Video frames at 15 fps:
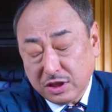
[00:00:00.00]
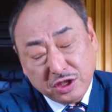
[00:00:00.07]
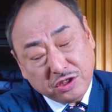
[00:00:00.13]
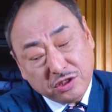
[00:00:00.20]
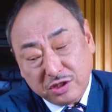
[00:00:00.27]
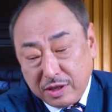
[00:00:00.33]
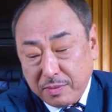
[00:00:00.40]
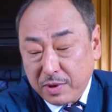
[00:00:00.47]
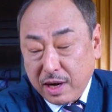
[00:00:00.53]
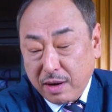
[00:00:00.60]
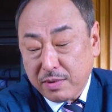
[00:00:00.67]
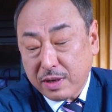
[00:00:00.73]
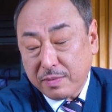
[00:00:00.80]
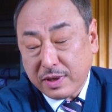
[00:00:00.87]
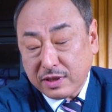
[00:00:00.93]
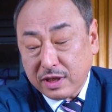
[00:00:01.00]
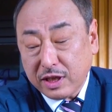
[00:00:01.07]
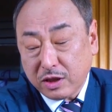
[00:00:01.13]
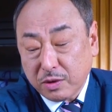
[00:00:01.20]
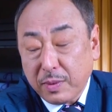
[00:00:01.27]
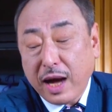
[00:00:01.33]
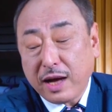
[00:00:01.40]
ароматным гарниром.
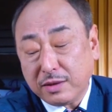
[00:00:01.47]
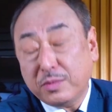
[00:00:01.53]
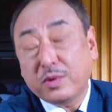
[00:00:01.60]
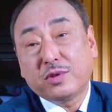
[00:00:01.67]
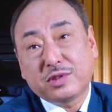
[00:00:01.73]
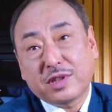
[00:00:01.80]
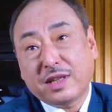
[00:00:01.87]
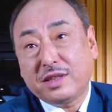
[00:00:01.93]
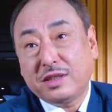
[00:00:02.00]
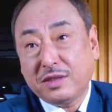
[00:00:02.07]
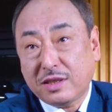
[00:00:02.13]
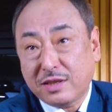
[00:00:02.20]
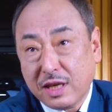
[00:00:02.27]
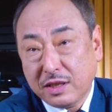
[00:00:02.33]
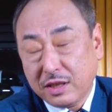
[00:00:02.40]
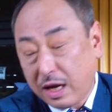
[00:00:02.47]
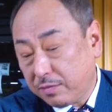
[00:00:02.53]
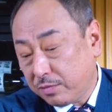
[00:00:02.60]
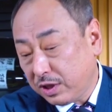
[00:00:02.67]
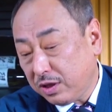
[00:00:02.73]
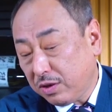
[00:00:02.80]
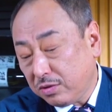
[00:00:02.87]
Можно взять разные
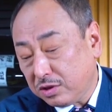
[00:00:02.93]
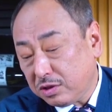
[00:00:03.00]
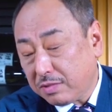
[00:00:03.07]
овощи.